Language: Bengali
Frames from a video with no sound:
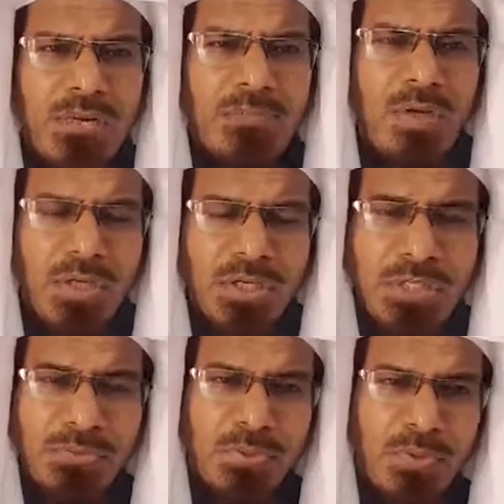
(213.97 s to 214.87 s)
আমরা অনেক
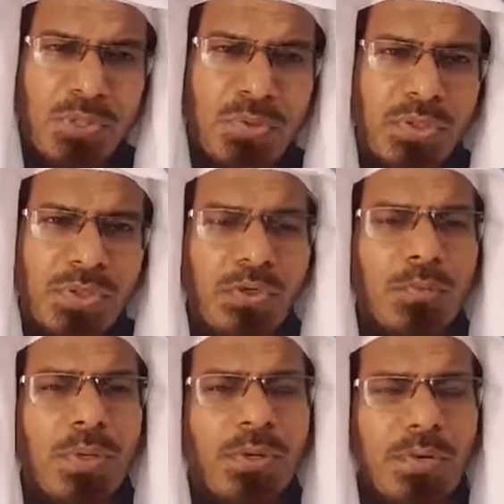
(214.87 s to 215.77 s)
সময় মনে করি
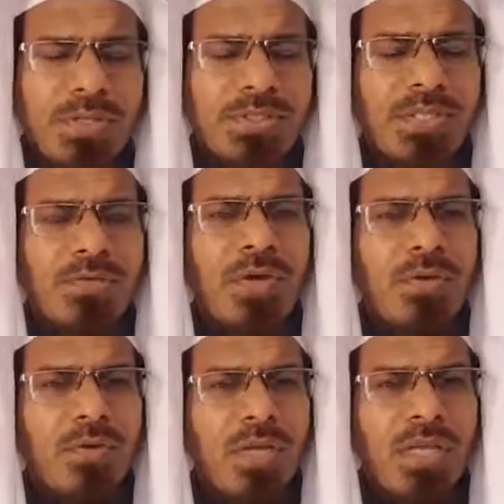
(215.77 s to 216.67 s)
তৌবা করা
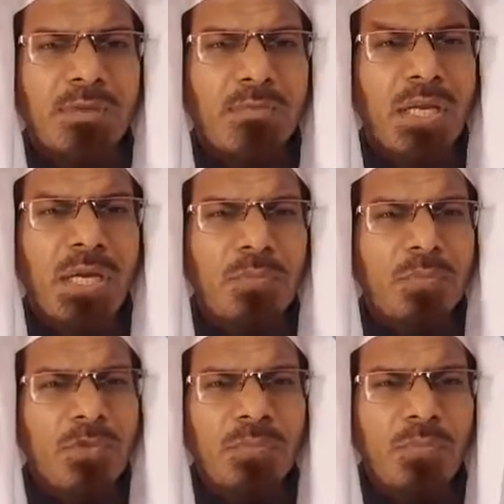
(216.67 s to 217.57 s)
ইস্তেকভার করা এর মানে
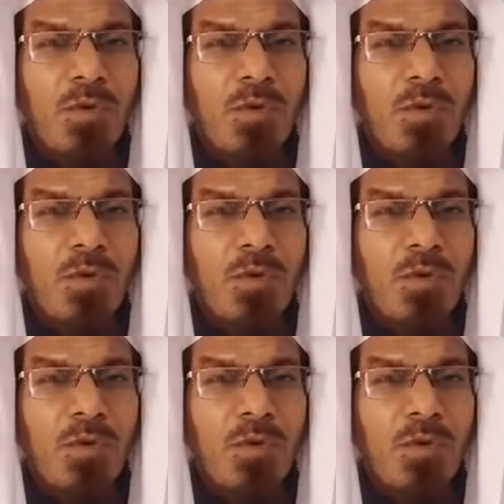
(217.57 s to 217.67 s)
আমি খুব